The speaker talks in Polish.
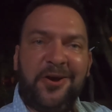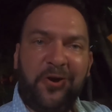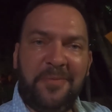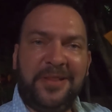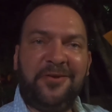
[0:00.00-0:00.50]

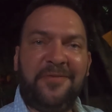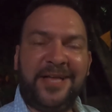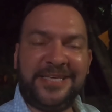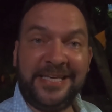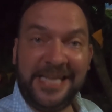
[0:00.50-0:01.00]

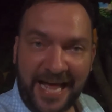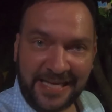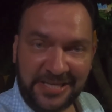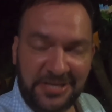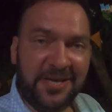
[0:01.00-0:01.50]
komentowanie i
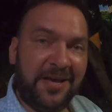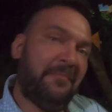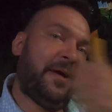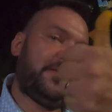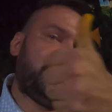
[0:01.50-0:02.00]
lajki.
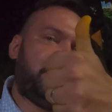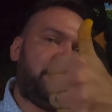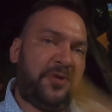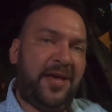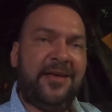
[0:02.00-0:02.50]
Bardzo
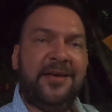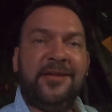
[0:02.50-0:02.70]
dziękuję.